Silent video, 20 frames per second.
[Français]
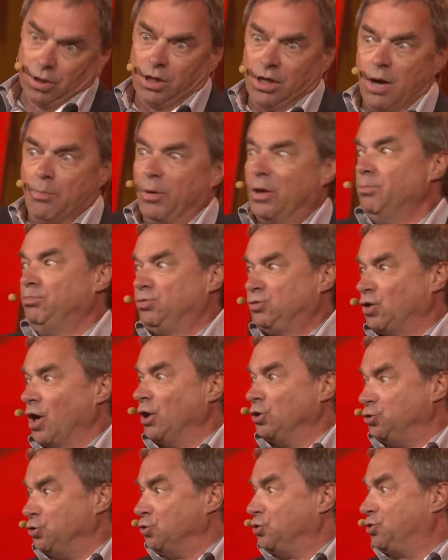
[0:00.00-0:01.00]
J'appelle plus ça
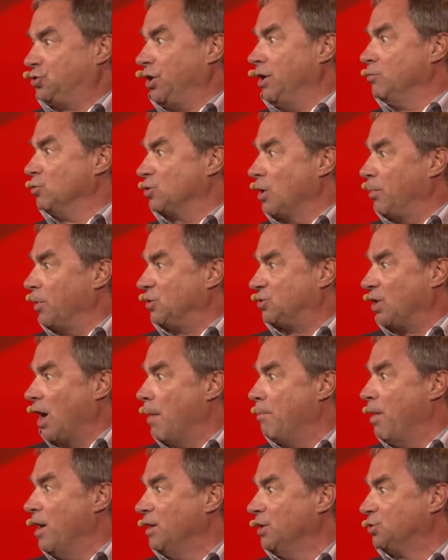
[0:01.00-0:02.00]
ajuster, moi j'appelle ça
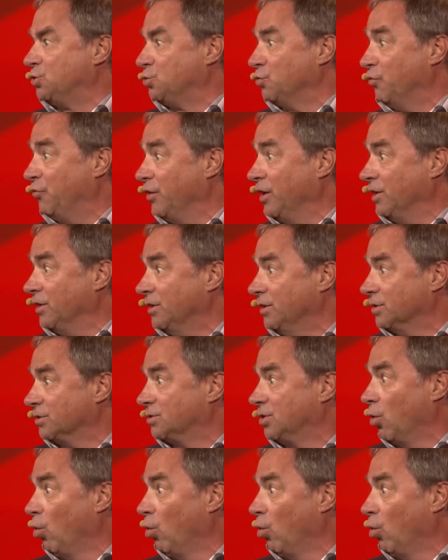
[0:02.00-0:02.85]
emballer sous vide, là.